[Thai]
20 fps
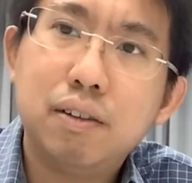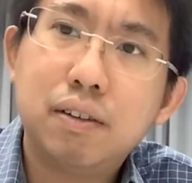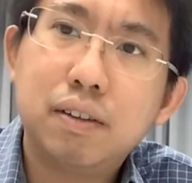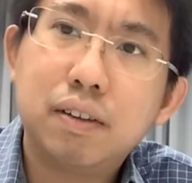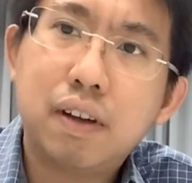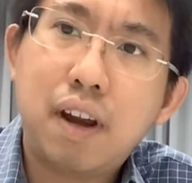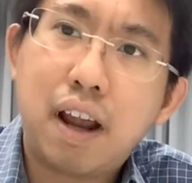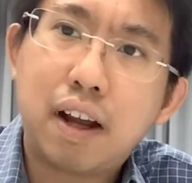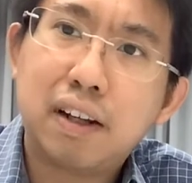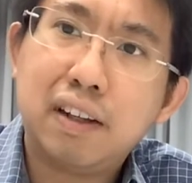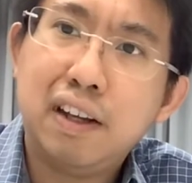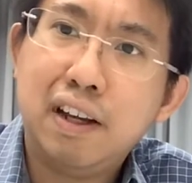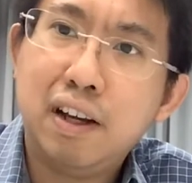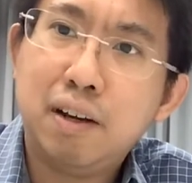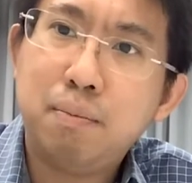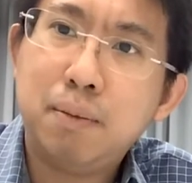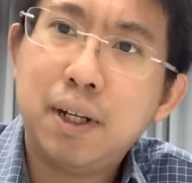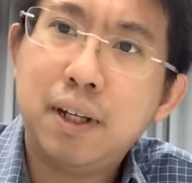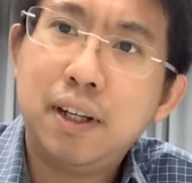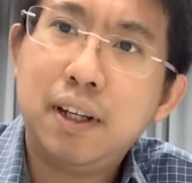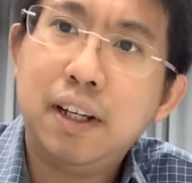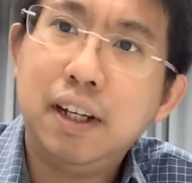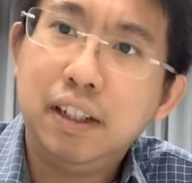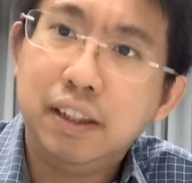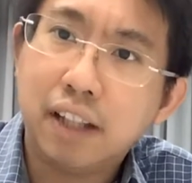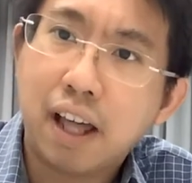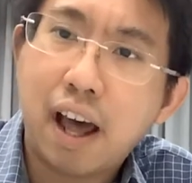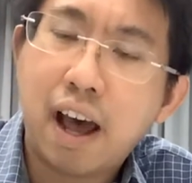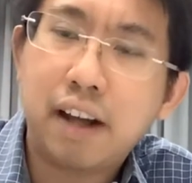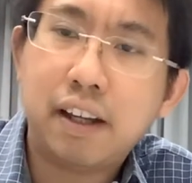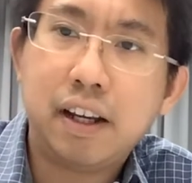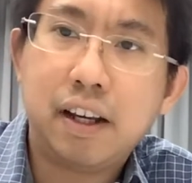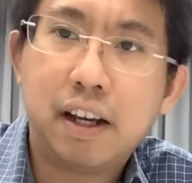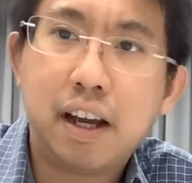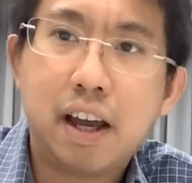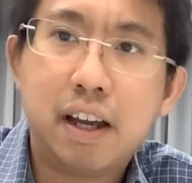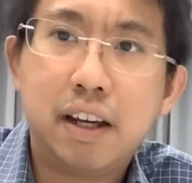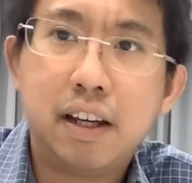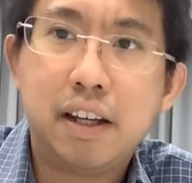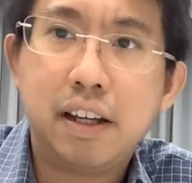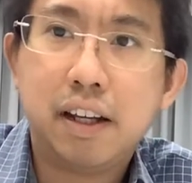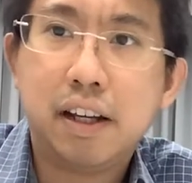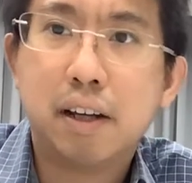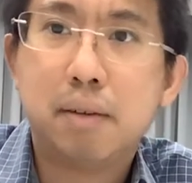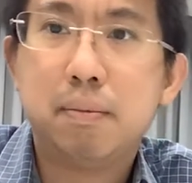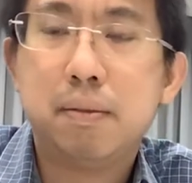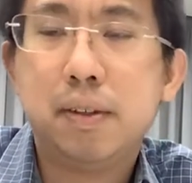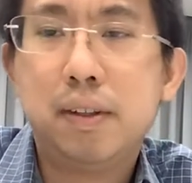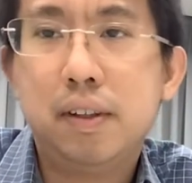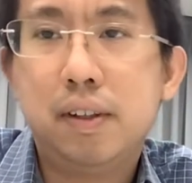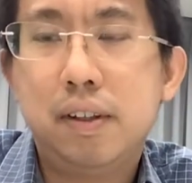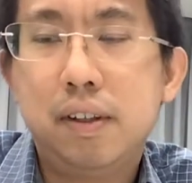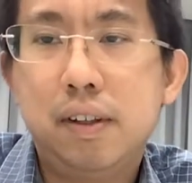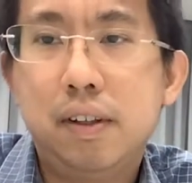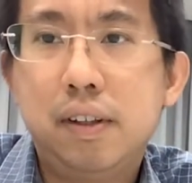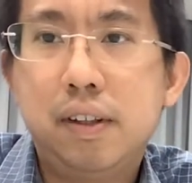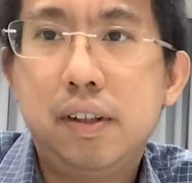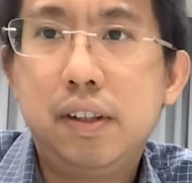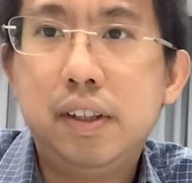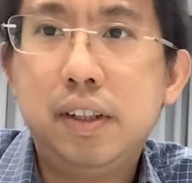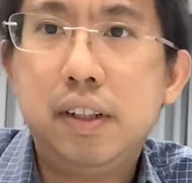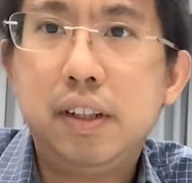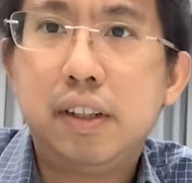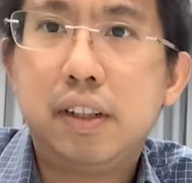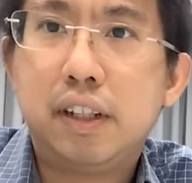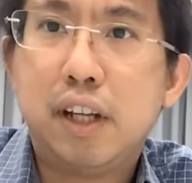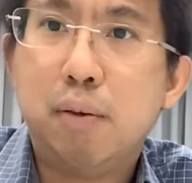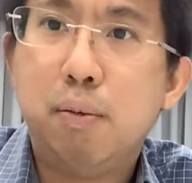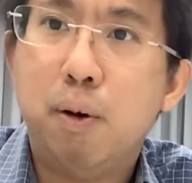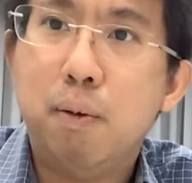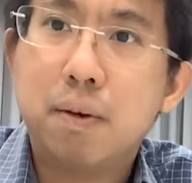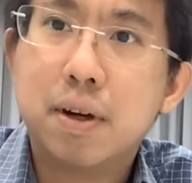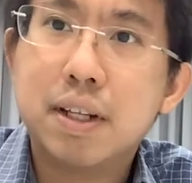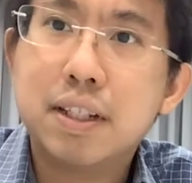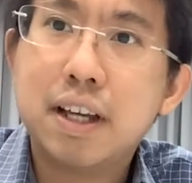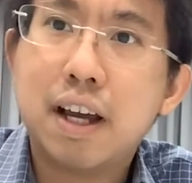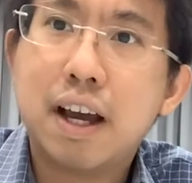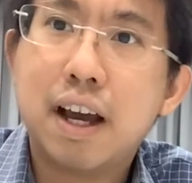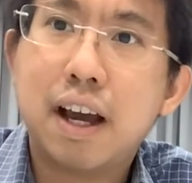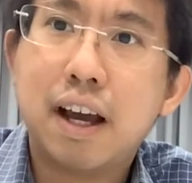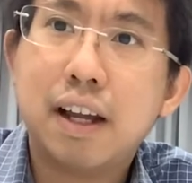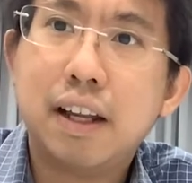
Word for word: แท็กเนี้ยมันเดินทางยังไงนะครับ ซึ่งเดี๋ยวผมก็จะ